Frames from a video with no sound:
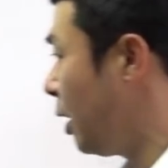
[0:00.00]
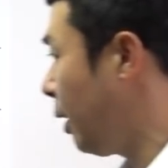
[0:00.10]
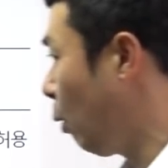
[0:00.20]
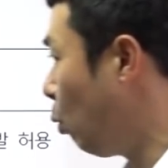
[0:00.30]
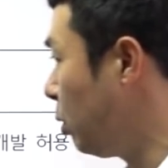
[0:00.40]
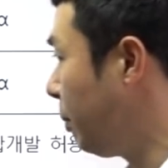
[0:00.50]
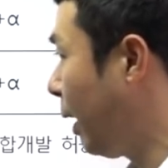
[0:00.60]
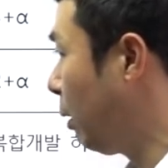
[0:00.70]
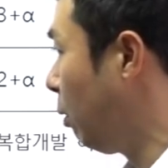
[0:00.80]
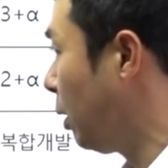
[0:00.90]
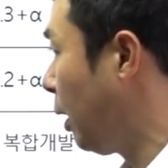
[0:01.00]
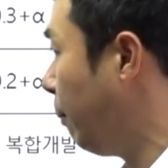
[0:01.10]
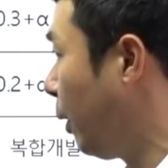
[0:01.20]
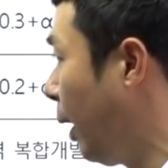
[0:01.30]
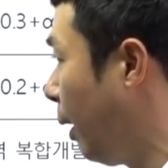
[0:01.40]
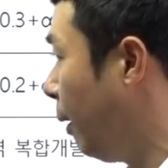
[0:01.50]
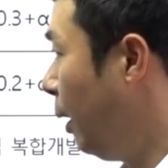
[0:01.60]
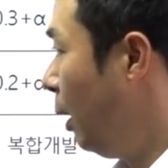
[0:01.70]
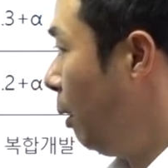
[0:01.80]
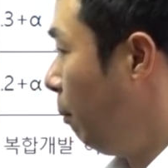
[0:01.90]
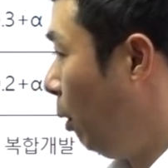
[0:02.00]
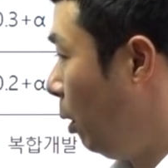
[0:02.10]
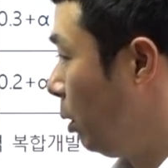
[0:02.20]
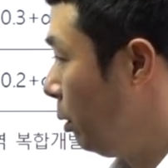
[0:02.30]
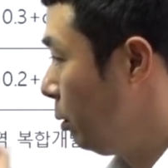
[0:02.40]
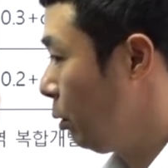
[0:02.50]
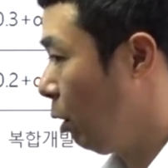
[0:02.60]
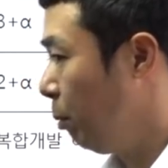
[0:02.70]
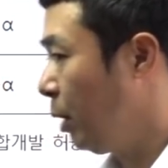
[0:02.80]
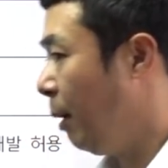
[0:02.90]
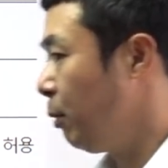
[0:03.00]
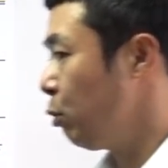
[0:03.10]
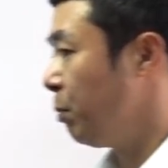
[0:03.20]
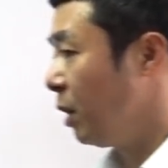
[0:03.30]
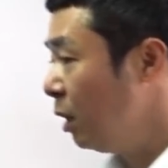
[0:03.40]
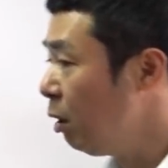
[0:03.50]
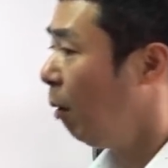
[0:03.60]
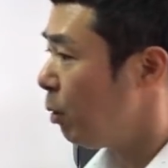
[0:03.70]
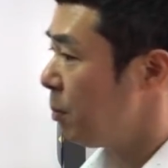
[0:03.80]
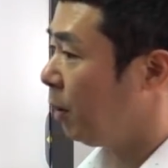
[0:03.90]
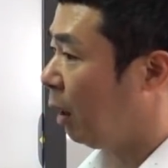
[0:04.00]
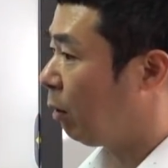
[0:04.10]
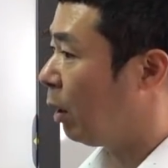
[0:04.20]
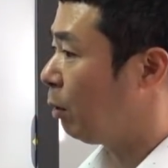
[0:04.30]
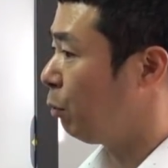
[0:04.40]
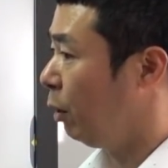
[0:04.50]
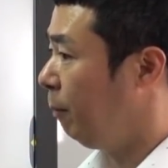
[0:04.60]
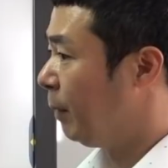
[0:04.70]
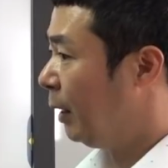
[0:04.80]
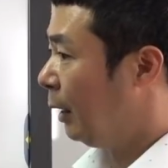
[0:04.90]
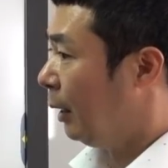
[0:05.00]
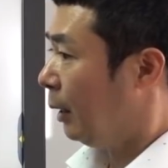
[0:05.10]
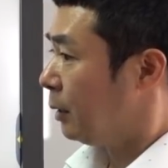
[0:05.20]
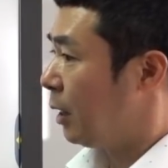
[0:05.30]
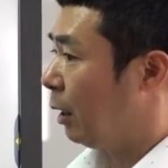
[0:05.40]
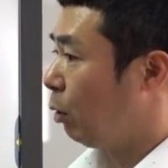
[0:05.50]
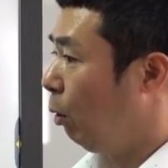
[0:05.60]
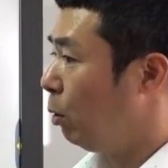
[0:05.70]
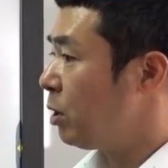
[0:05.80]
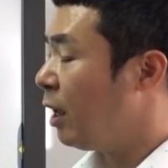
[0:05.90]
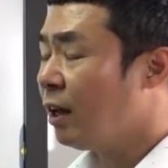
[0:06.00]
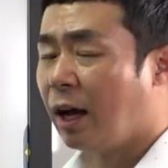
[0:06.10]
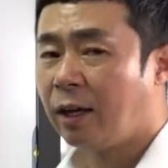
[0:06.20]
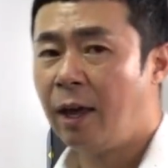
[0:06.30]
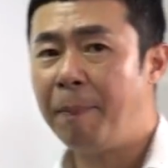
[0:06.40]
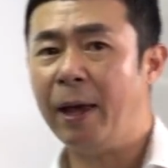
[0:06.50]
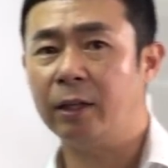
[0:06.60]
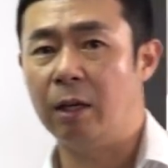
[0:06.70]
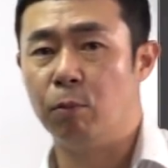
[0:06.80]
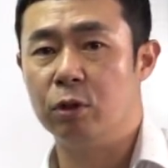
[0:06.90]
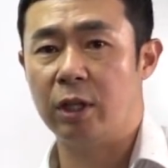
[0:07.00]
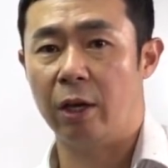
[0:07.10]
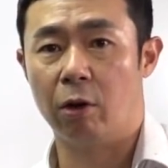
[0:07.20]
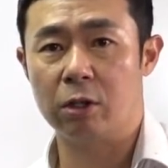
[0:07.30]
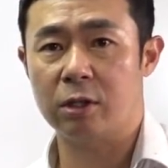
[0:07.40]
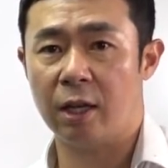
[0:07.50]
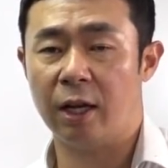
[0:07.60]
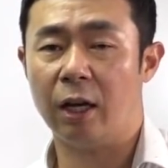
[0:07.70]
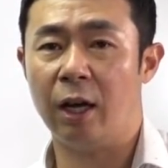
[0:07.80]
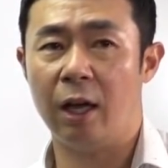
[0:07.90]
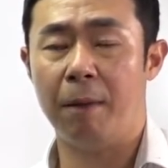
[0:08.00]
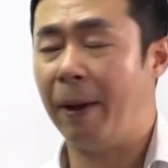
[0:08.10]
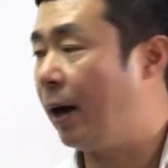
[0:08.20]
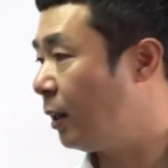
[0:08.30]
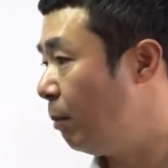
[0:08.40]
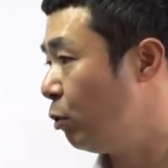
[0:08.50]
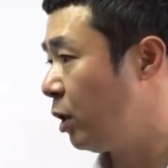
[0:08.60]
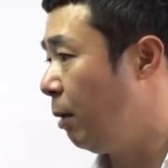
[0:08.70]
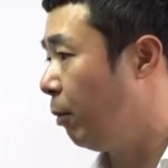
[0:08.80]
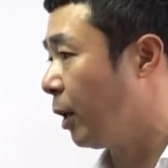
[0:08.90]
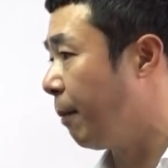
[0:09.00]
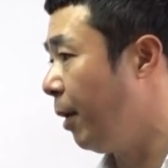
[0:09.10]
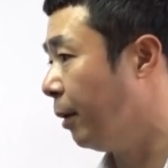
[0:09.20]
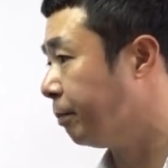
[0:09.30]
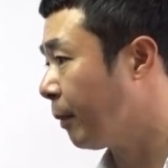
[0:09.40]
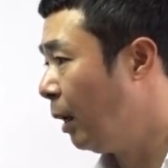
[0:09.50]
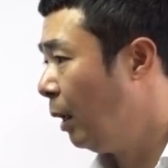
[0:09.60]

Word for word: 세대 공급을 하는 거기 때문에 뭐 여러분들이 한번 좀 읽어보시면 될 것 같고요. 자, 결론 생각해봐야 될 문제. 여기서 생각해봐야 될 문제는 뭐냐면,